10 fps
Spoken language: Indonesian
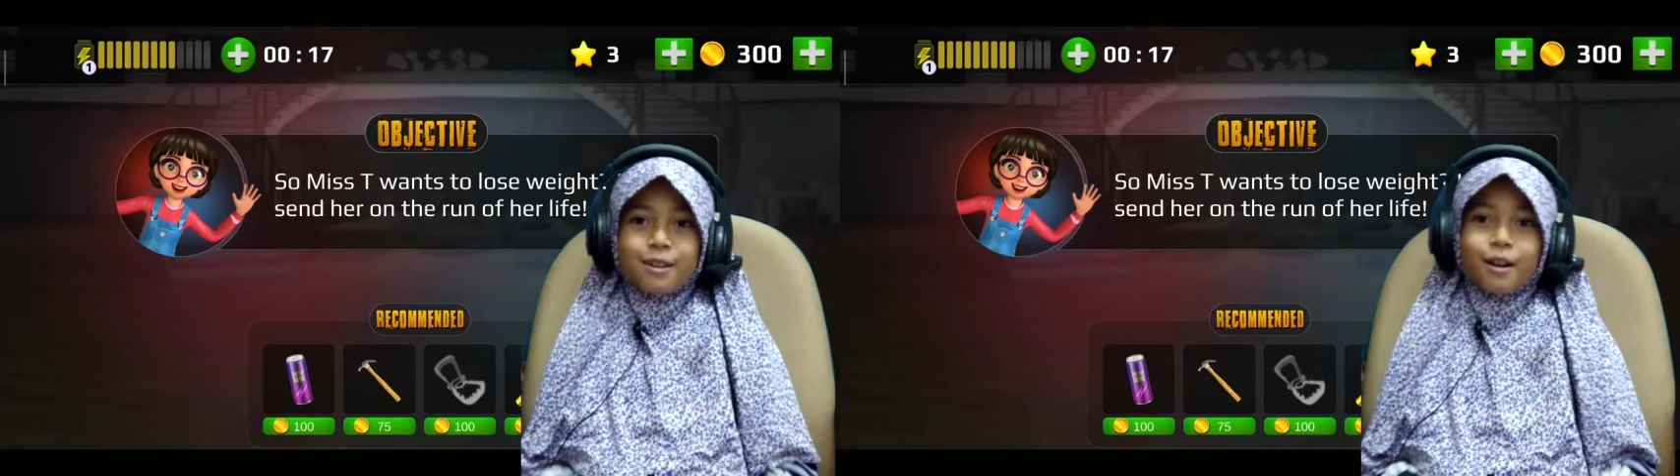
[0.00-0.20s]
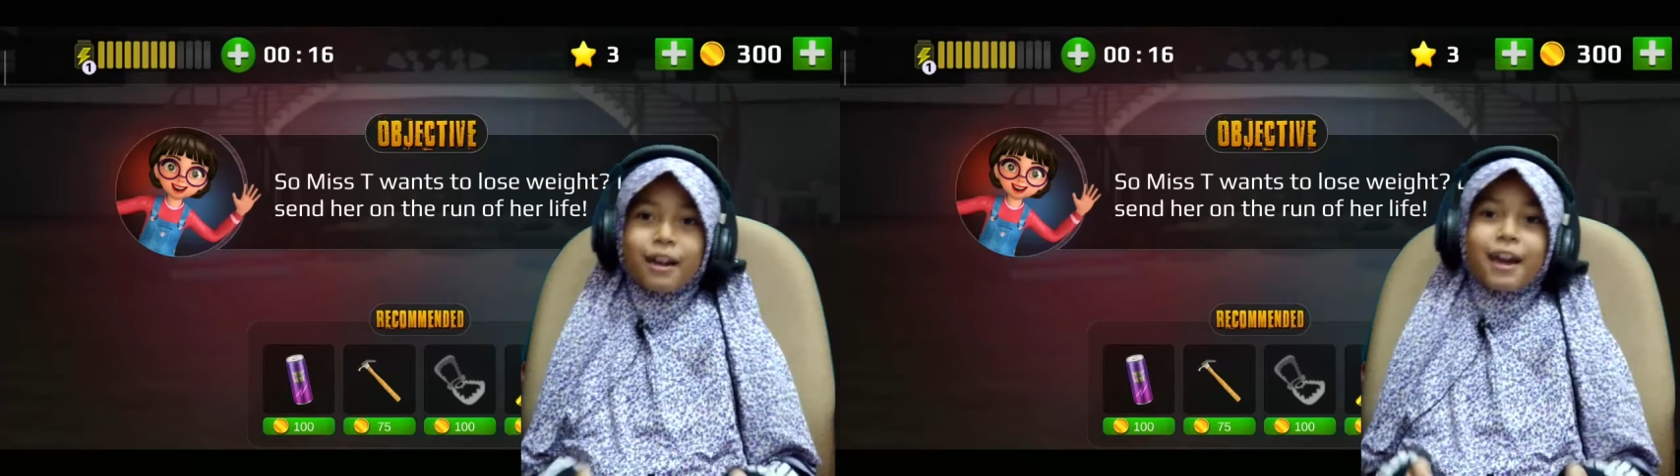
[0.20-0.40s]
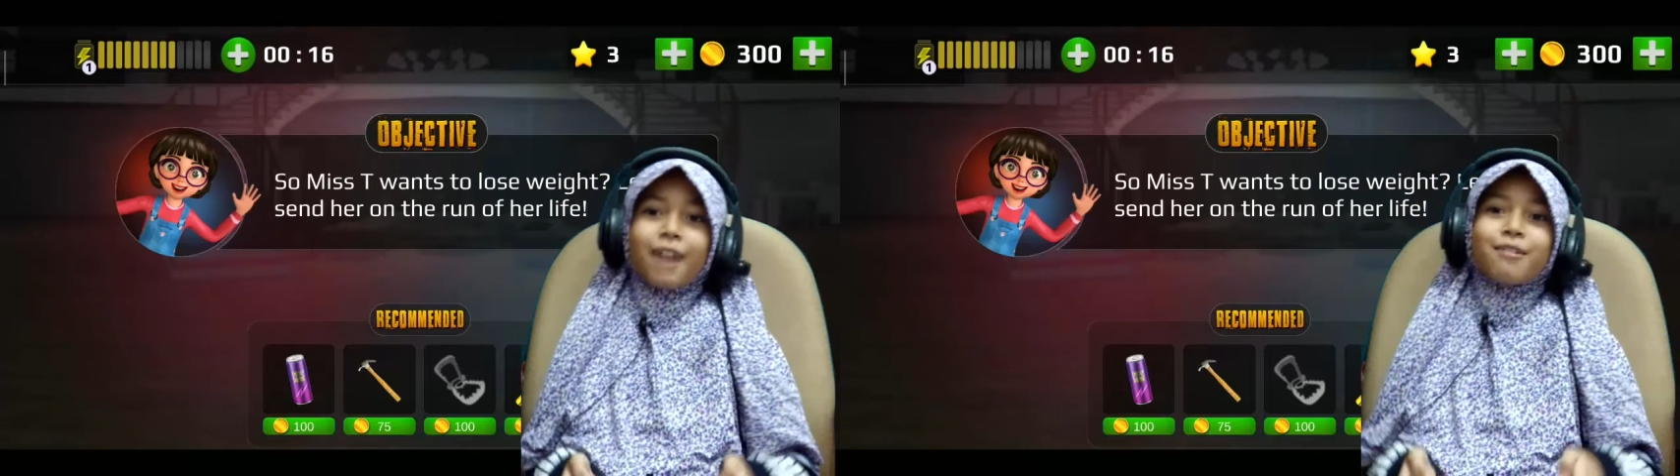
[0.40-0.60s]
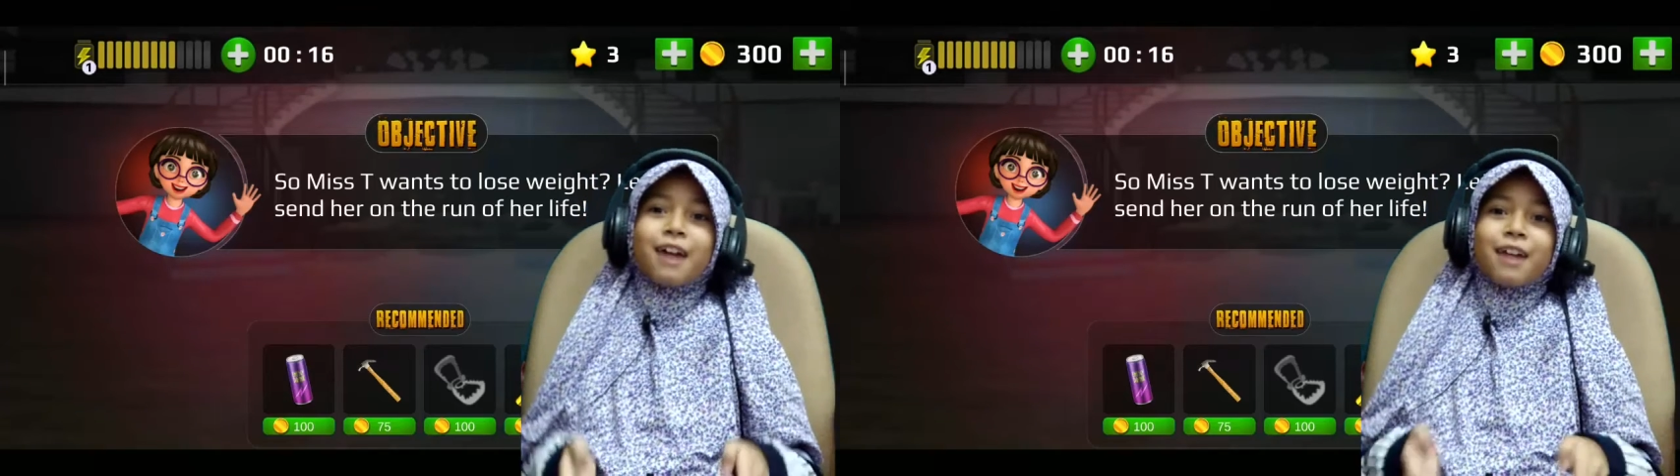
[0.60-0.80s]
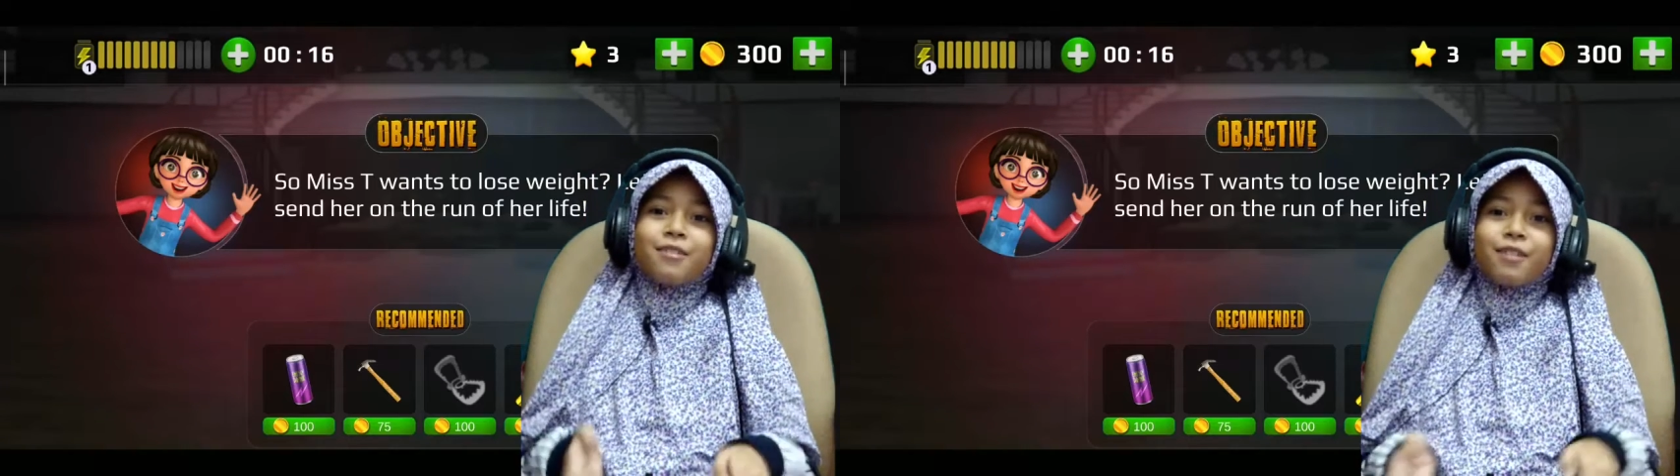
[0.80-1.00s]
Oke,
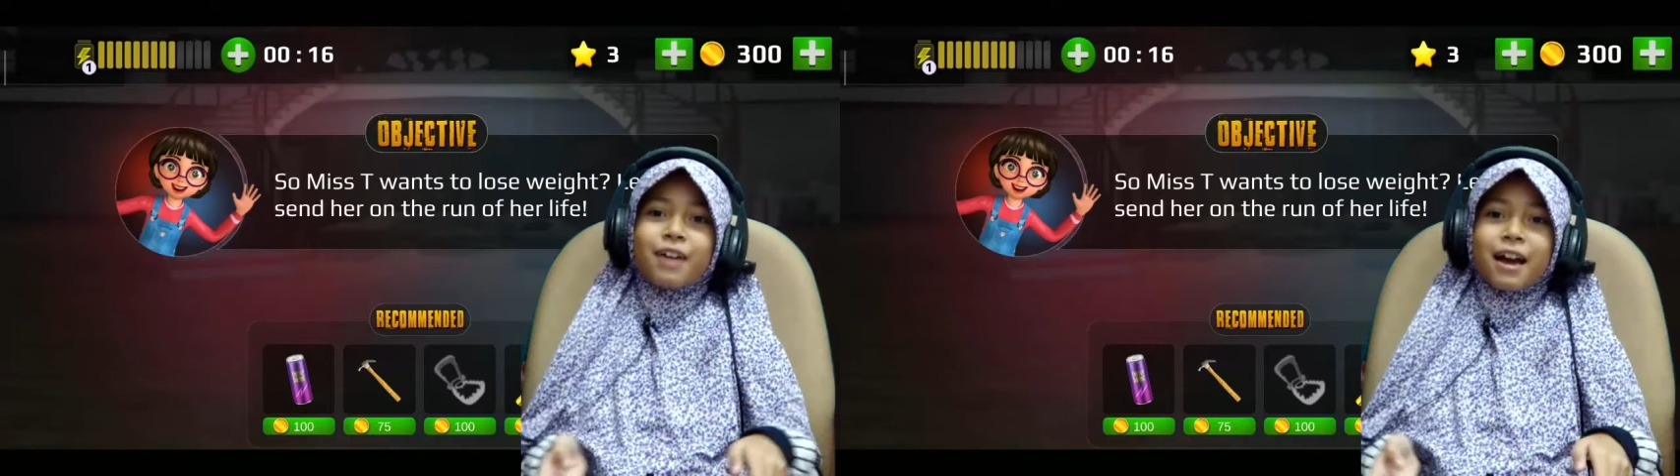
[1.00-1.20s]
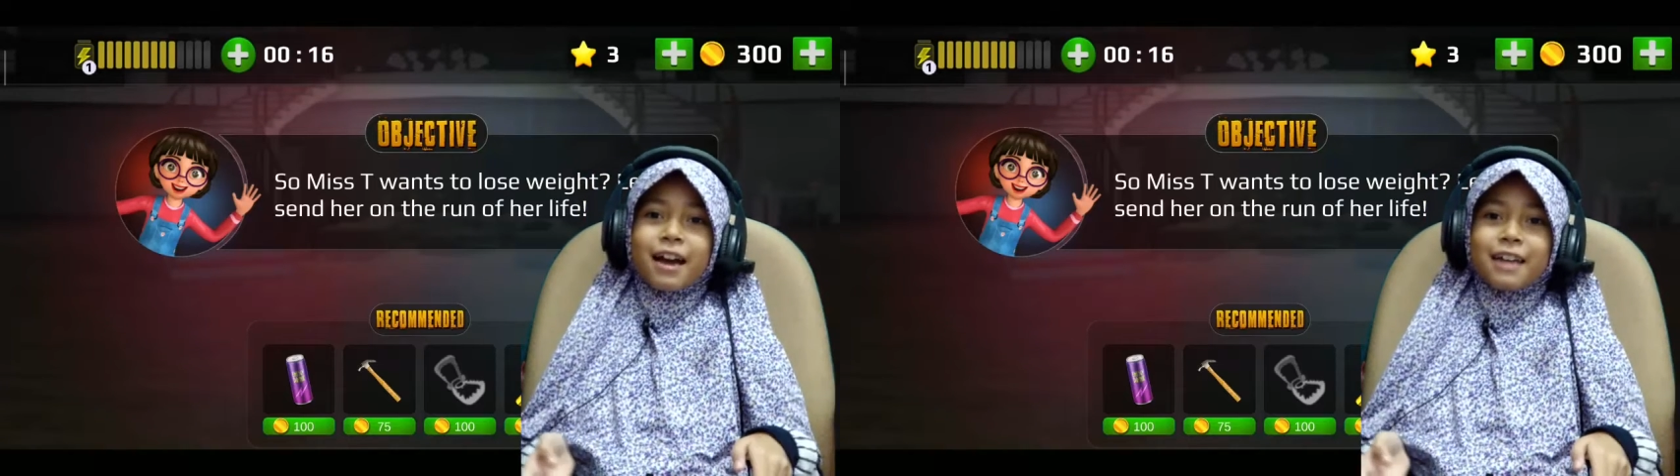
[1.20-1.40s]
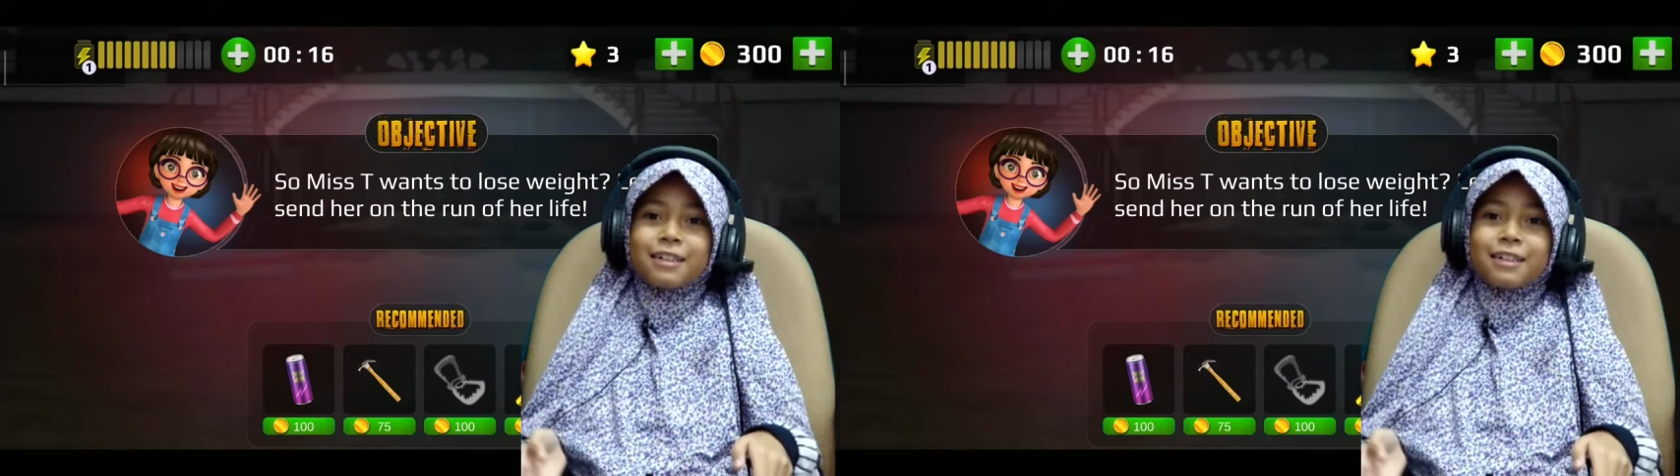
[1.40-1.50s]
udahan dulu ya guys.